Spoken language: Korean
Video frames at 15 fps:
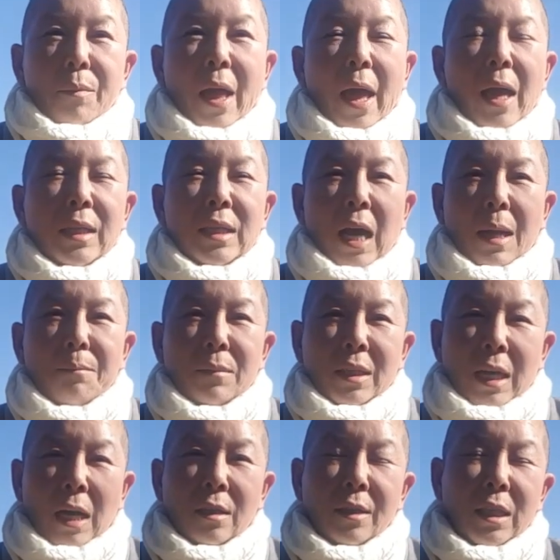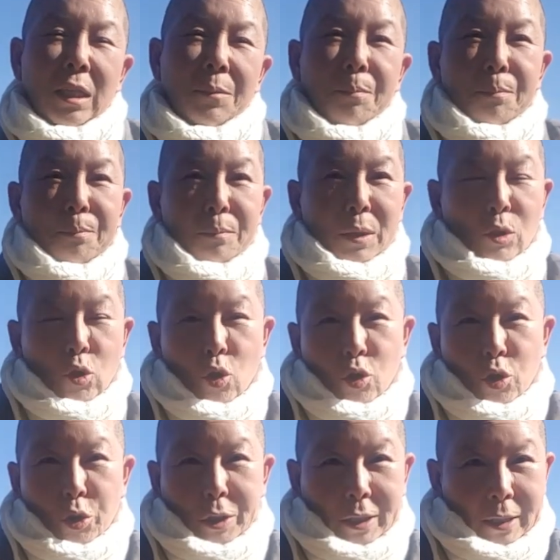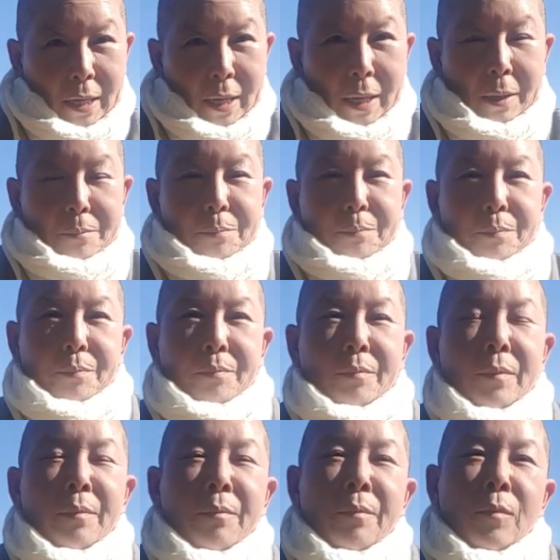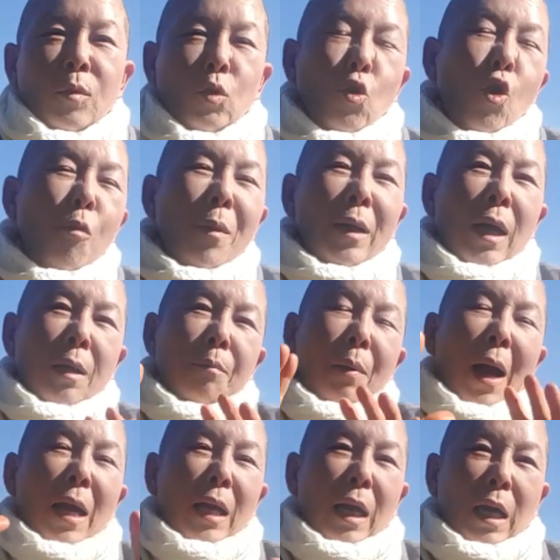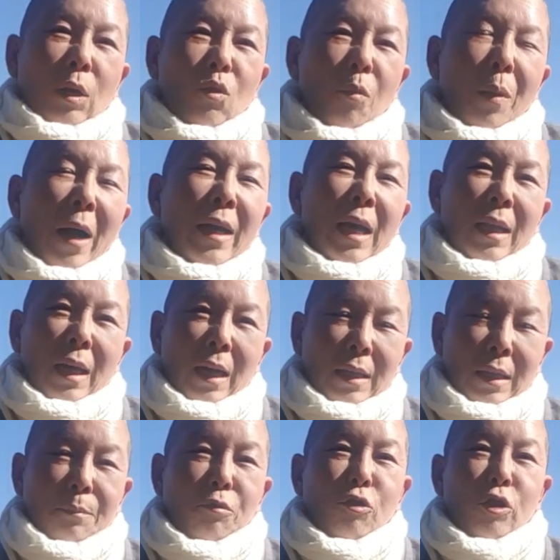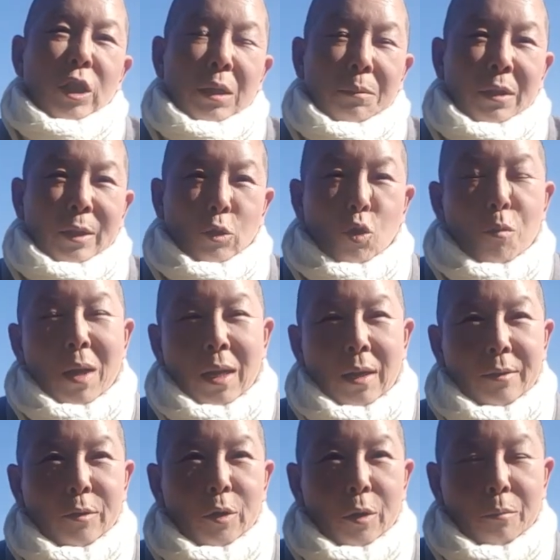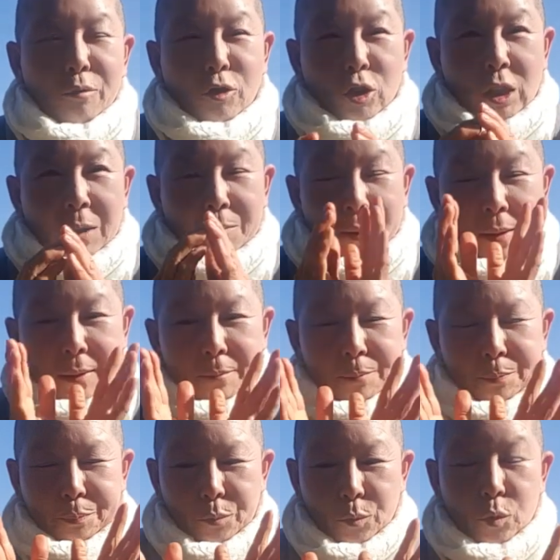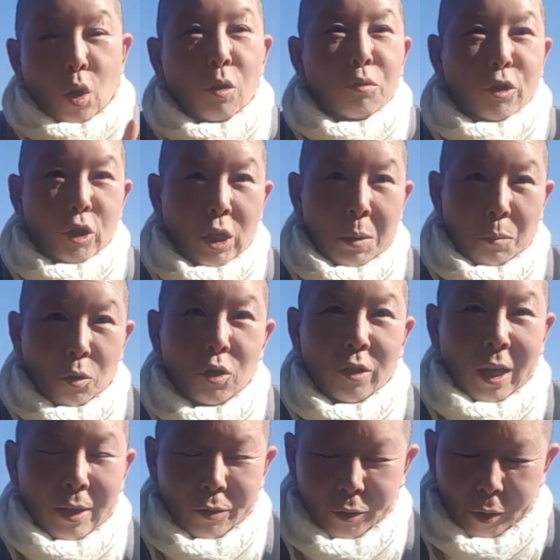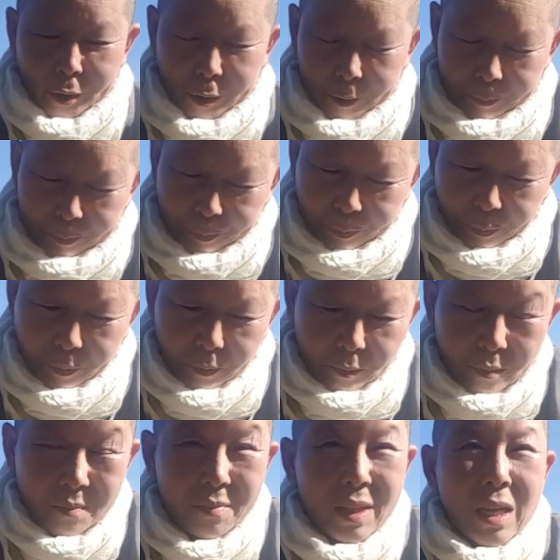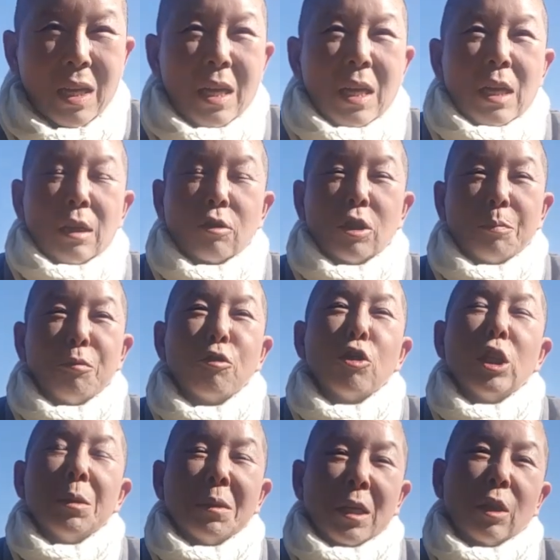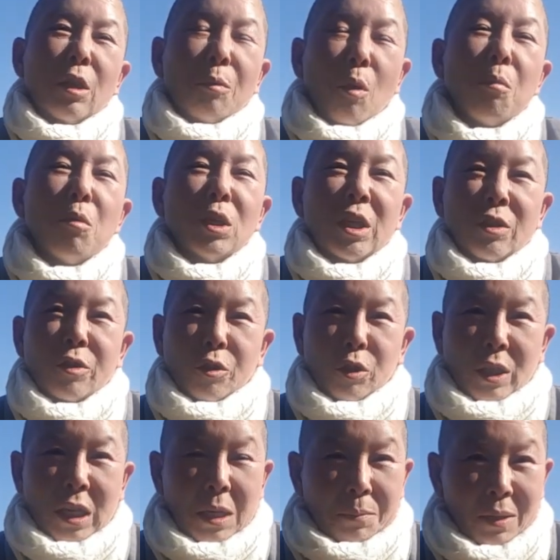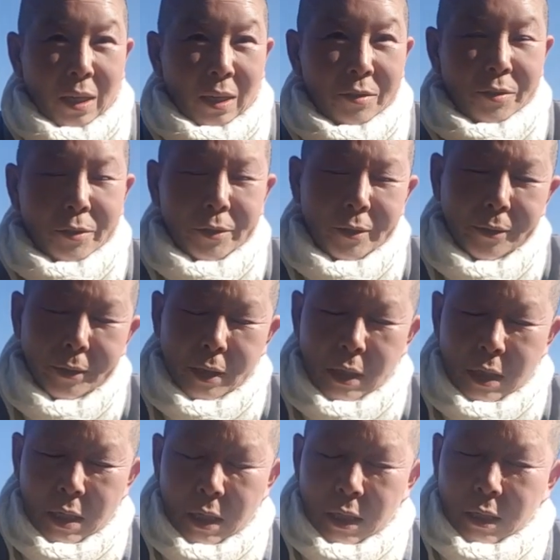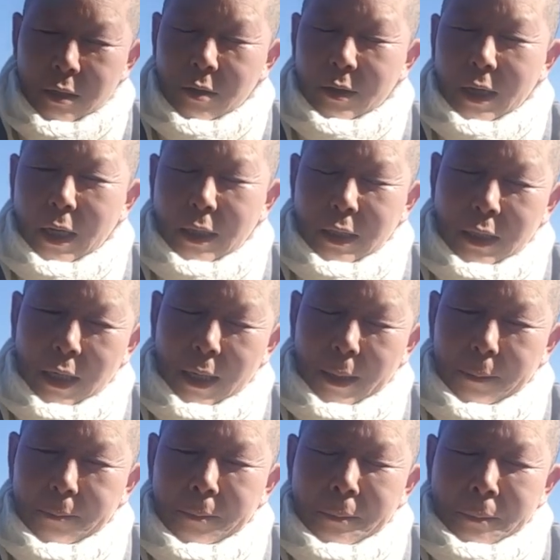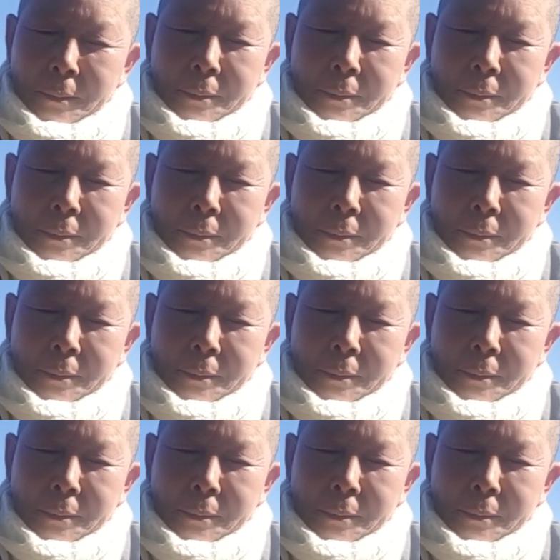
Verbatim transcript: 내 자, 자는 집 위쪽으로 이제 조그만한 바위가 있고 바위에다가 이제 부처님을 조그만한 저 부처님 돌부처님 모셔놨어요. 그 부처님을 제대로 못 모신 거죠 제 입장에서는. 그런데 이제